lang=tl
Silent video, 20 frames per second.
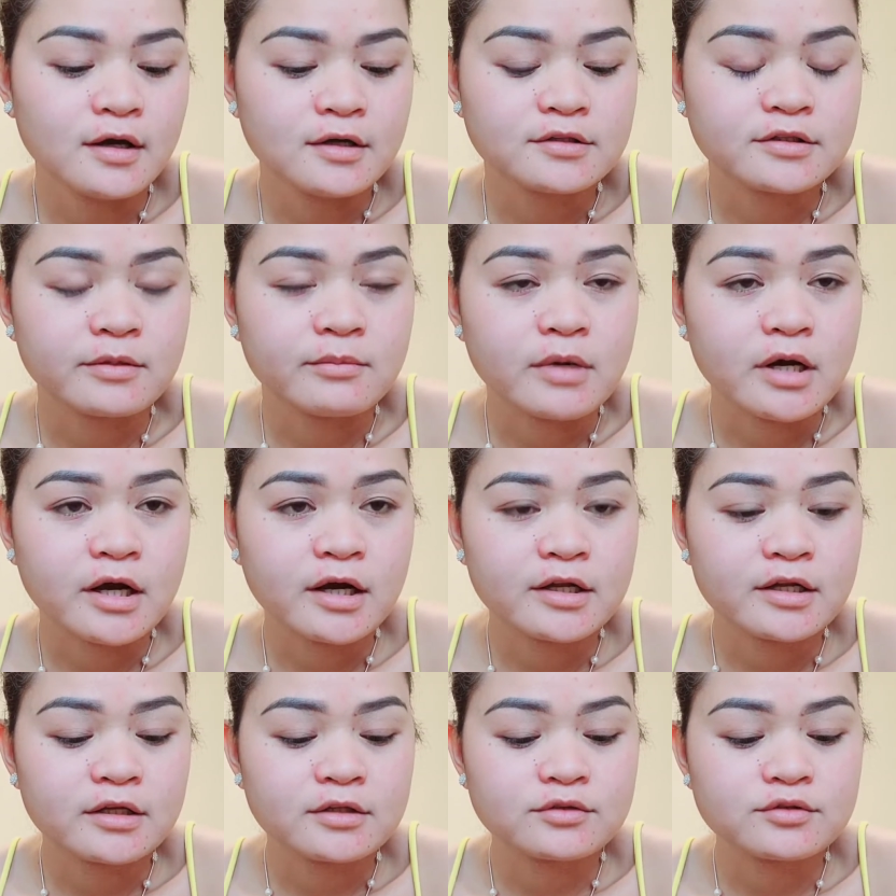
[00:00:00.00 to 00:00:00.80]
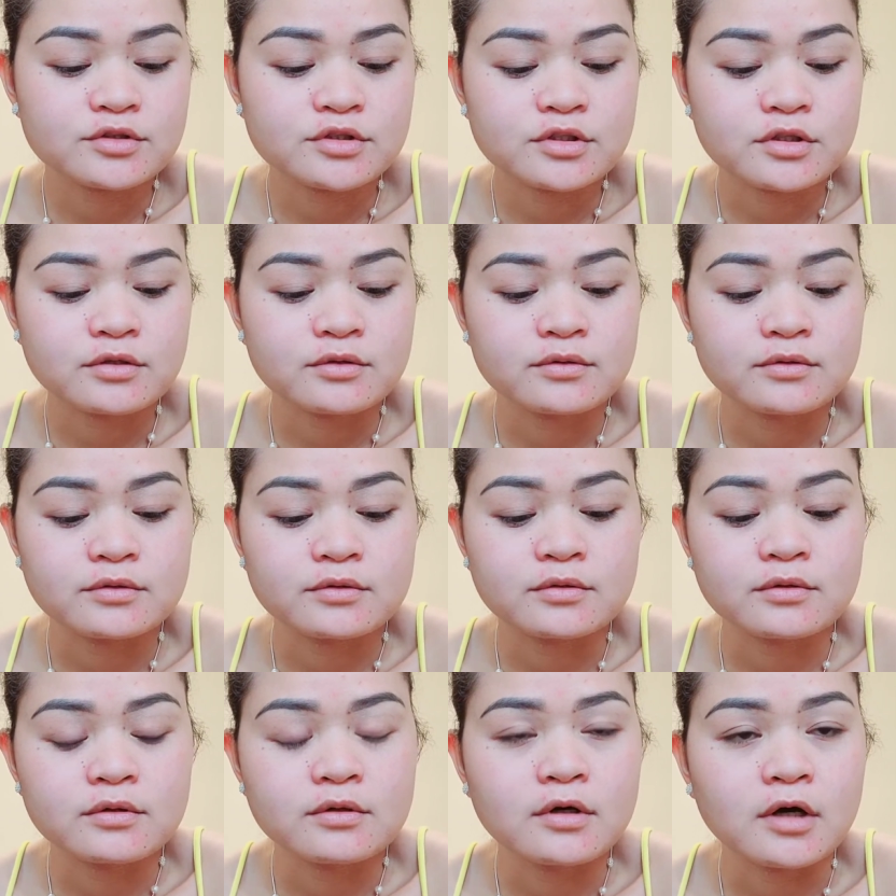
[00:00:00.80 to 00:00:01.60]
tabangan nato siya og
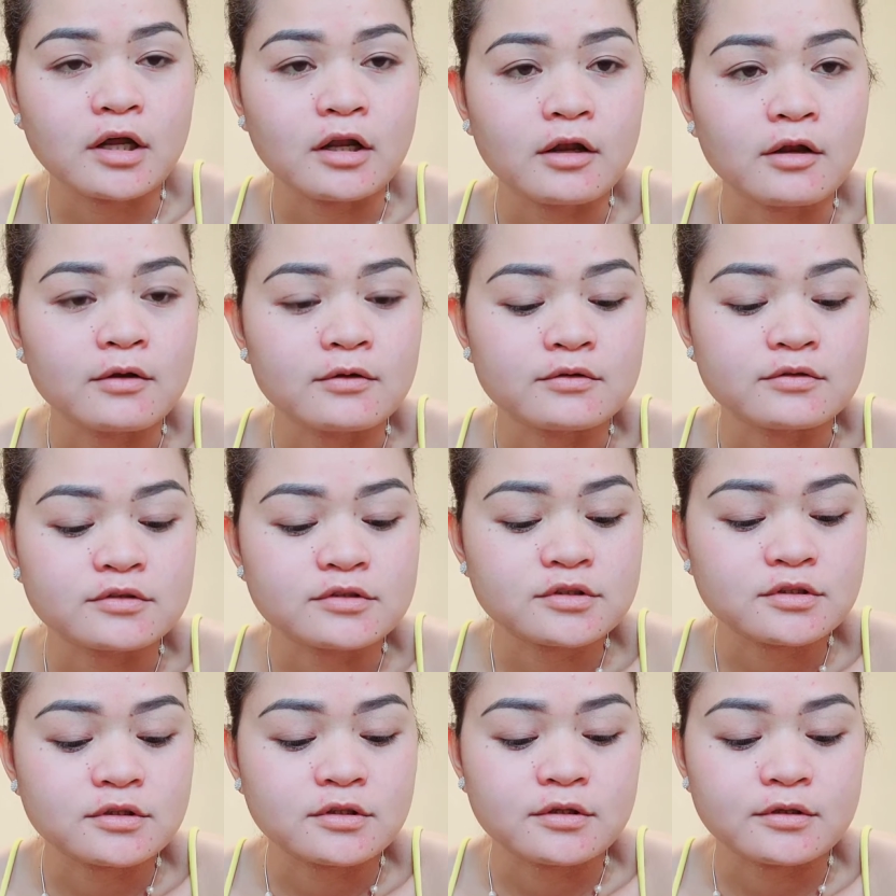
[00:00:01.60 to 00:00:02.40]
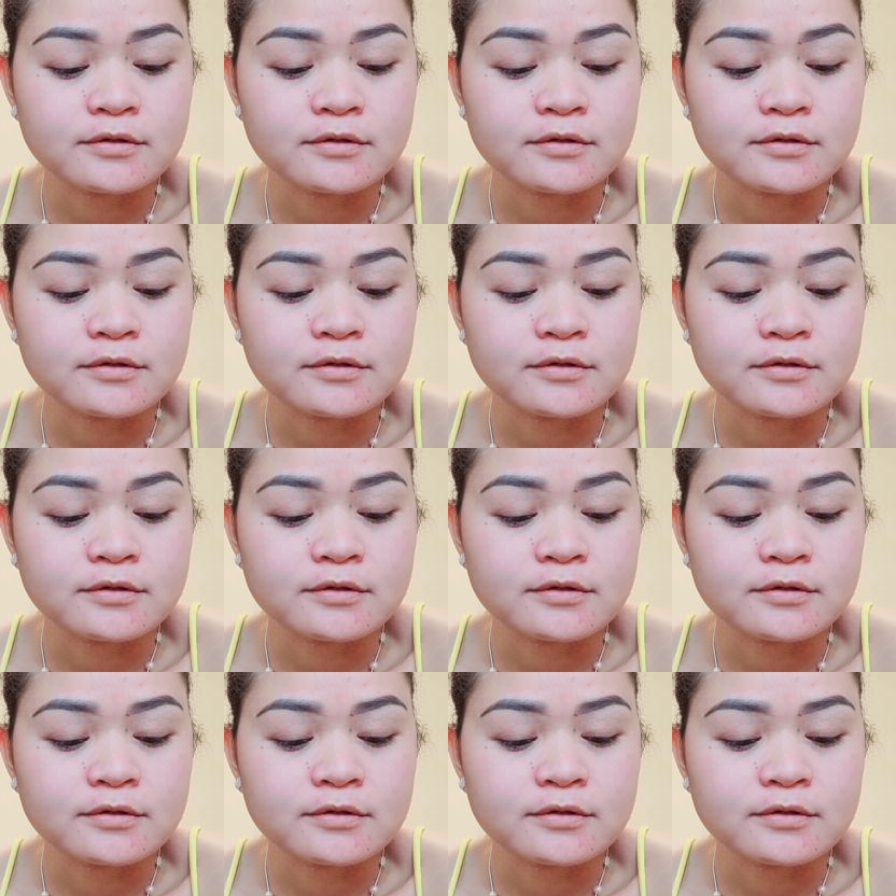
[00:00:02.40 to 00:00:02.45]
unload sa